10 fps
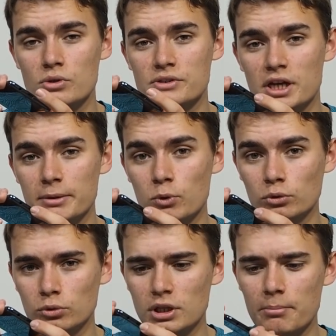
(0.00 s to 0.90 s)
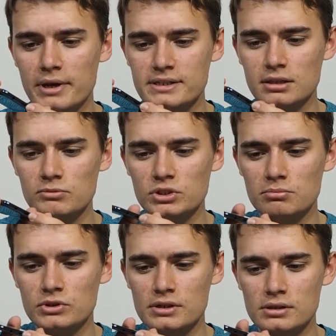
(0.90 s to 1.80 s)
sahip olduğundan
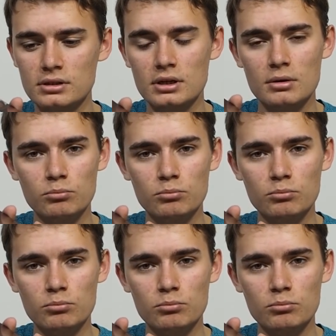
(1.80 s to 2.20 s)
bahsetmiştim cihazın.